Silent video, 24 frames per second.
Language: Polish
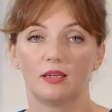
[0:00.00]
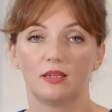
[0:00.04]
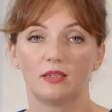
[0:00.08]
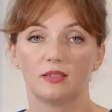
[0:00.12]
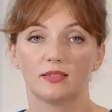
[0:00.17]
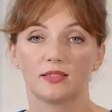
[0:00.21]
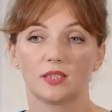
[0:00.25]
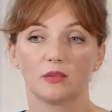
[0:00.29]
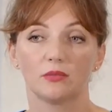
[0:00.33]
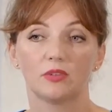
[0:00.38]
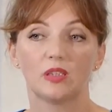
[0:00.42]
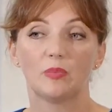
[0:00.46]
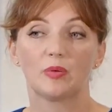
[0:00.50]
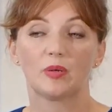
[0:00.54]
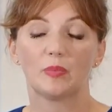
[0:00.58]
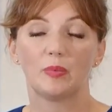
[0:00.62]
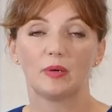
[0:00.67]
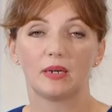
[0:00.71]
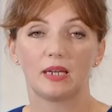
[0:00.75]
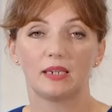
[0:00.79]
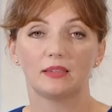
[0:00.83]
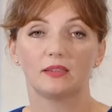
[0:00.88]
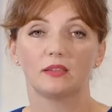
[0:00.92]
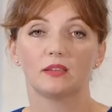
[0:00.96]
Są te
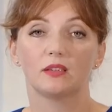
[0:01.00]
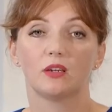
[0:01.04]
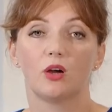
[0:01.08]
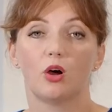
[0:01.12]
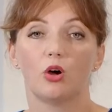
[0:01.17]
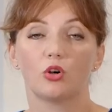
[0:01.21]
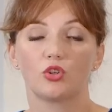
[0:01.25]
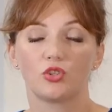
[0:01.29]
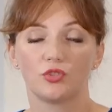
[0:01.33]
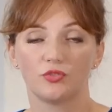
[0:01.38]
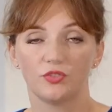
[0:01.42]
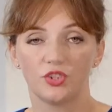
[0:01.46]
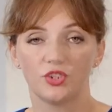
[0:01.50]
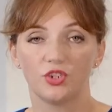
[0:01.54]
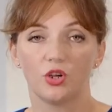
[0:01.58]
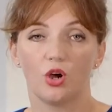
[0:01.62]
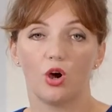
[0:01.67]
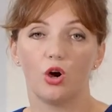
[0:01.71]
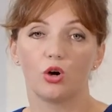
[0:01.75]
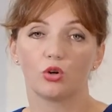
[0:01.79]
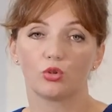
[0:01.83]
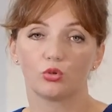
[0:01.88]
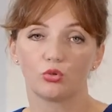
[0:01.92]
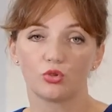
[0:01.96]
preparaty oczywiście
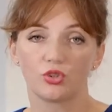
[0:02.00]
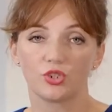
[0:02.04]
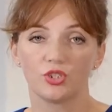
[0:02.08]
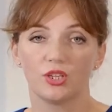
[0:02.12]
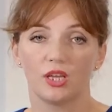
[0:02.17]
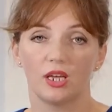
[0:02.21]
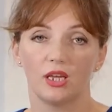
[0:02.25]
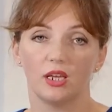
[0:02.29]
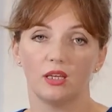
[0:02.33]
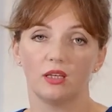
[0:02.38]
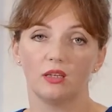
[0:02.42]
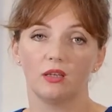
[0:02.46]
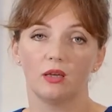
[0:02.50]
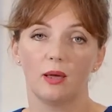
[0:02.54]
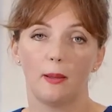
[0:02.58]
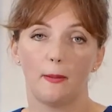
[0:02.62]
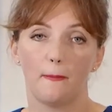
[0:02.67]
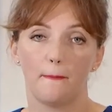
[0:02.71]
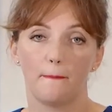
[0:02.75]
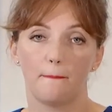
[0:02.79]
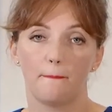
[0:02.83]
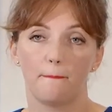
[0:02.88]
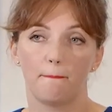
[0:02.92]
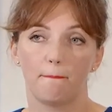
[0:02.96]
o różnej
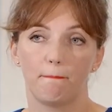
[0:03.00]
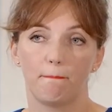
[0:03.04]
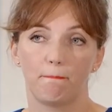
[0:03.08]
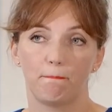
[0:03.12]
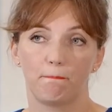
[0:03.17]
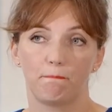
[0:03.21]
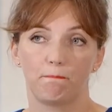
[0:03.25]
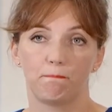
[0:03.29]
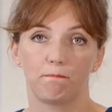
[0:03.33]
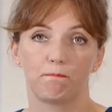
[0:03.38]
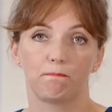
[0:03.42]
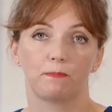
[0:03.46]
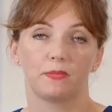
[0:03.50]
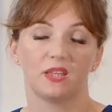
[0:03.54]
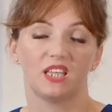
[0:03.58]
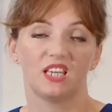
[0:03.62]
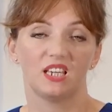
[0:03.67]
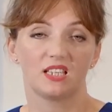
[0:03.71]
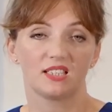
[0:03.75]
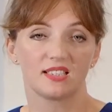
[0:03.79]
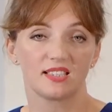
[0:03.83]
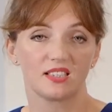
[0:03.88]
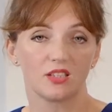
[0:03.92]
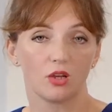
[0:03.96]
Mm,
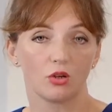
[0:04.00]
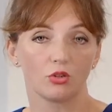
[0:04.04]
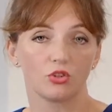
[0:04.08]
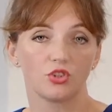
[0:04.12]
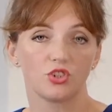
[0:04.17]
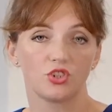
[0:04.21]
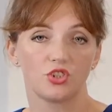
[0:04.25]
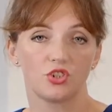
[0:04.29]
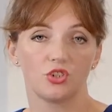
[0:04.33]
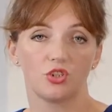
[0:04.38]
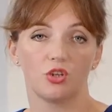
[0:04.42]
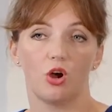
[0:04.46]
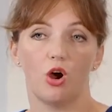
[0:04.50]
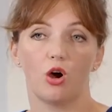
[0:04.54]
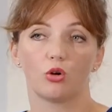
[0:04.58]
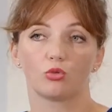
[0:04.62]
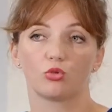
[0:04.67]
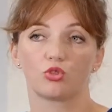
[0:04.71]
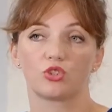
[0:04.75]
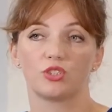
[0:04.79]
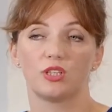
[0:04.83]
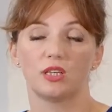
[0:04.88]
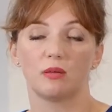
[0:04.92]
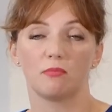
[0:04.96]
gęstości, o
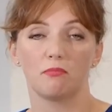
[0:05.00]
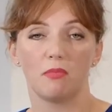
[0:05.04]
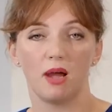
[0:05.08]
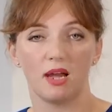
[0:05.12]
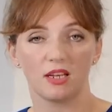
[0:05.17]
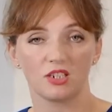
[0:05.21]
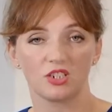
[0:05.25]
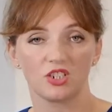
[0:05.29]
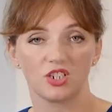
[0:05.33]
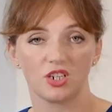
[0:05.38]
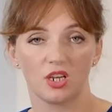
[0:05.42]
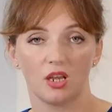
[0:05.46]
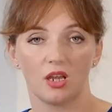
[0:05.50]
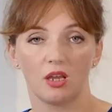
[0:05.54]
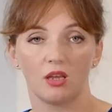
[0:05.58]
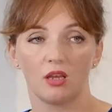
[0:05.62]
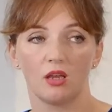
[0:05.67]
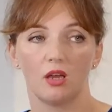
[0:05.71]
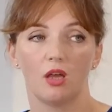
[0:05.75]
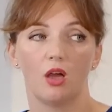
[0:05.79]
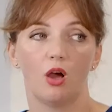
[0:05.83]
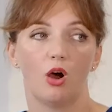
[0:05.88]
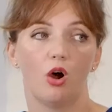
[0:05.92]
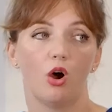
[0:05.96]
różnej masie,
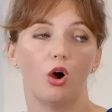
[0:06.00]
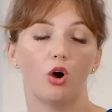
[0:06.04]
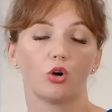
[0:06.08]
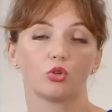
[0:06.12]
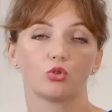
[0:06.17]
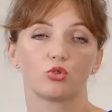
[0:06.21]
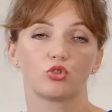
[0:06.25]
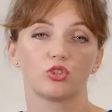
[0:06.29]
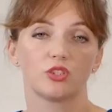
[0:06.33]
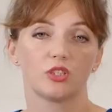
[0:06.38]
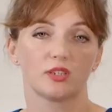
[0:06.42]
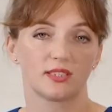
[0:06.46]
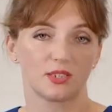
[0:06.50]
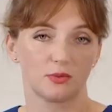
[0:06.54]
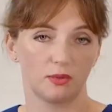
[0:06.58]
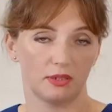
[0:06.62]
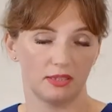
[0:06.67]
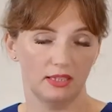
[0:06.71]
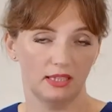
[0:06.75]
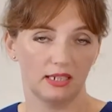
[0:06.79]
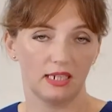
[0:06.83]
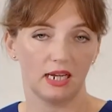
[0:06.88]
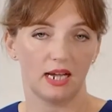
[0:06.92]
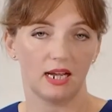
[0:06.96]
o różnych
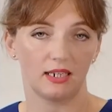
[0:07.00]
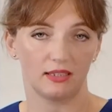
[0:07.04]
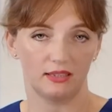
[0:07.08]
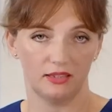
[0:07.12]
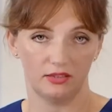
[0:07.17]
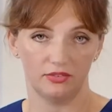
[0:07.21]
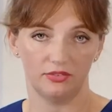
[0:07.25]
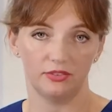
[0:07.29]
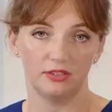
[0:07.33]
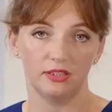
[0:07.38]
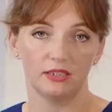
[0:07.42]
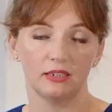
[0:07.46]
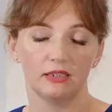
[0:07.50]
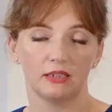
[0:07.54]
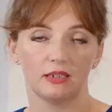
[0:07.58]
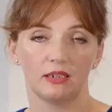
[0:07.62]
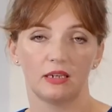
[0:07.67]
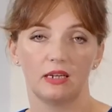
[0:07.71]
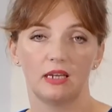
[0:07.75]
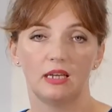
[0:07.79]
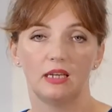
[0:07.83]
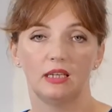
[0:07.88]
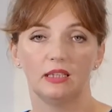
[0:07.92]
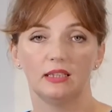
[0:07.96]
składnikach
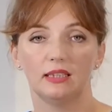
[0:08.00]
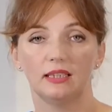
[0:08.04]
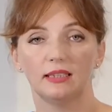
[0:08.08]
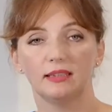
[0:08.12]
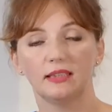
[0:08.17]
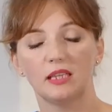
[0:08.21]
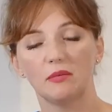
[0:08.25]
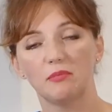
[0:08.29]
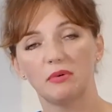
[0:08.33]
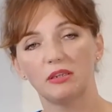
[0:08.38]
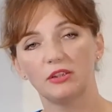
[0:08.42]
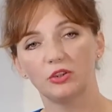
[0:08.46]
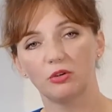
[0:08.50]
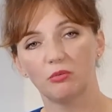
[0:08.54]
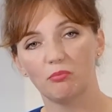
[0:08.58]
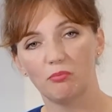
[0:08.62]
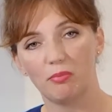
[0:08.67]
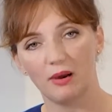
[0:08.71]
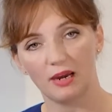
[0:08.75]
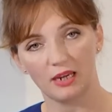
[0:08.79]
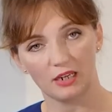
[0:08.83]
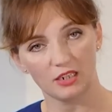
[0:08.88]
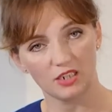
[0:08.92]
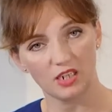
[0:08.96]
aktywnych. Jedne będą
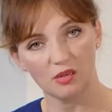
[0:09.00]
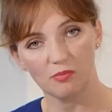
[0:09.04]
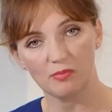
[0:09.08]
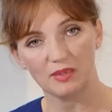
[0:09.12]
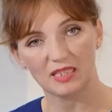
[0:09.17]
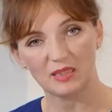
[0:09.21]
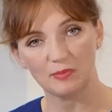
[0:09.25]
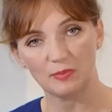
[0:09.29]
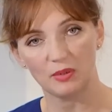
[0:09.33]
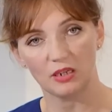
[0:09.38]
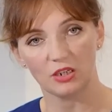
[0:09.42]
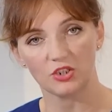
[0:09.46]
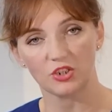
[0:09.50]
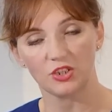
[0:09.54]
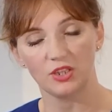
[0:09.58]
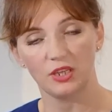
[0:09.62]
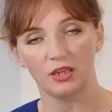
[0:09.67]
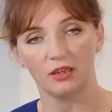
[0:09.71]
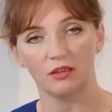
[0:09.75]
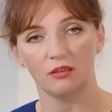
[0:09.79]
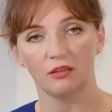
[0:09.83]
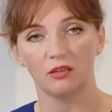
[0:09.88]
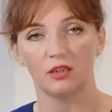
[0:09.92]
bardziej bezpieczne,